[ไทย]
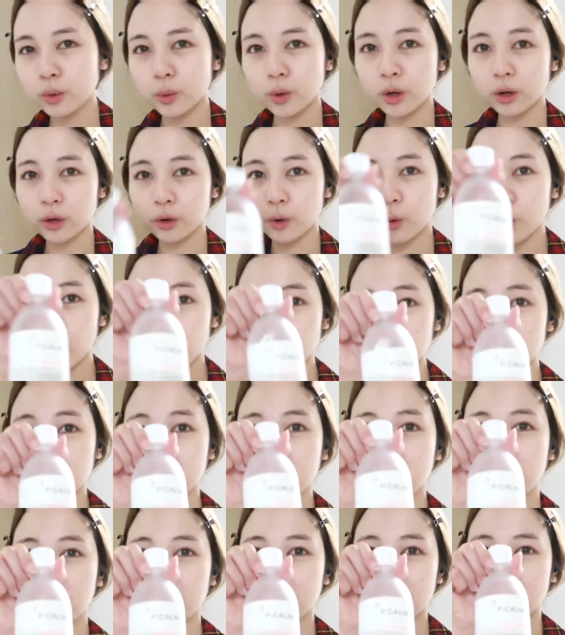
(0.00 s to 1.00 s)
ตัวโทนเน
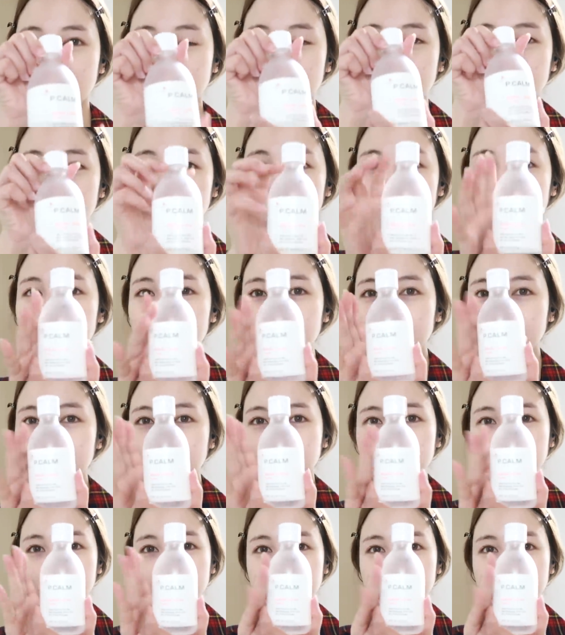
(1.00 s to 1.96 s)
อร์นะคะอันนี้